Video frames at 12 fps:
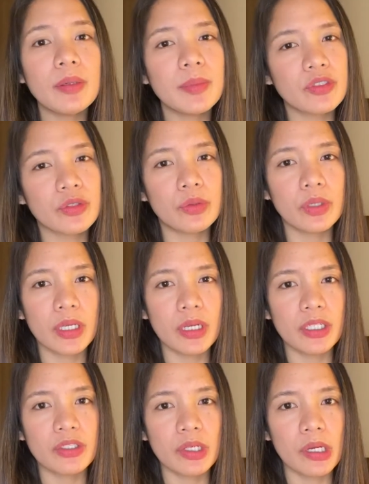naman jud kog
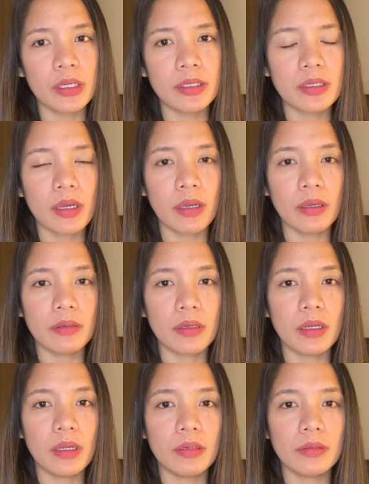English, guys. Kay
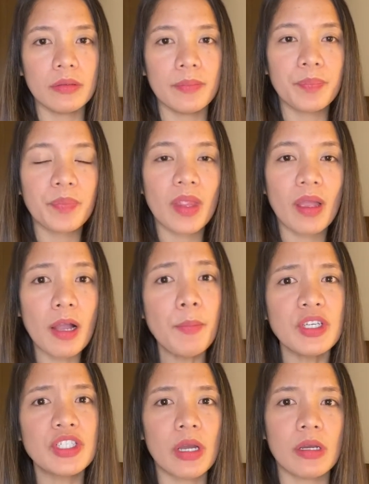kanang
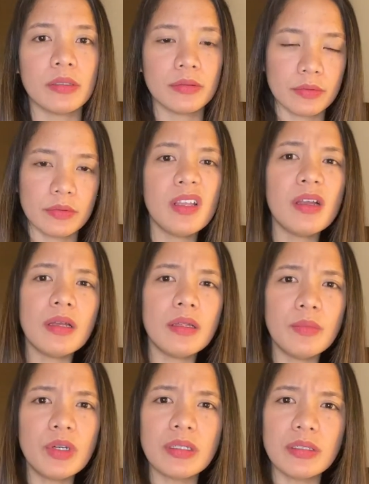pa ano siya. Nga, murag